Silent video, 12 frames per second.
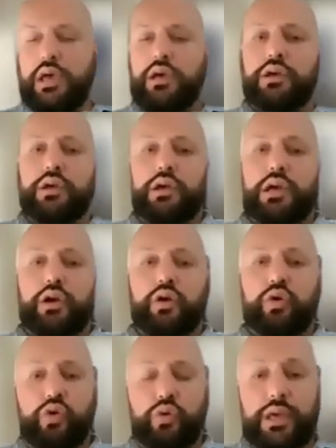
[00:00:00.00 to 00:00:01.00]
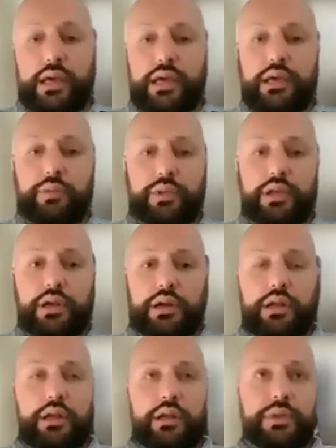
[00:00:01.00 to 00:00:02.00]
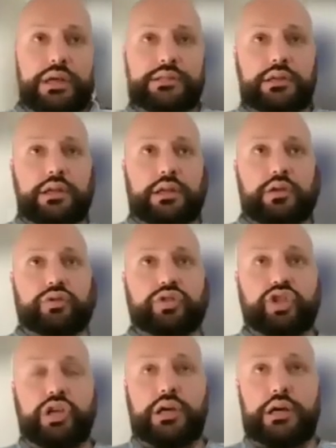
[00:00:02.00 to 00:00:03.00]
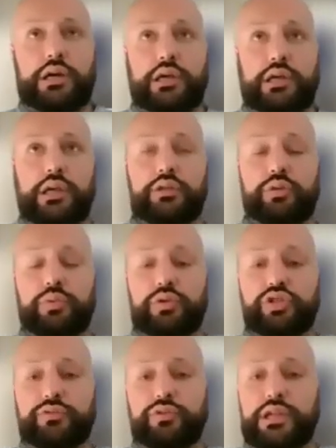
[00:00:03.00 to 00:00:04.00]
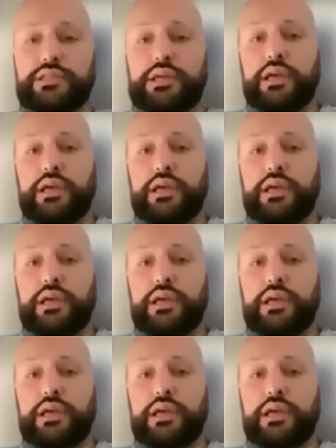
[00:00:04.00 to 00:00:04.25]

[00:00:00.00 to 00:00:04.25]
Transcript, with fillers: Eh, come anche per il Master di Archeologia e Antropologia Forense,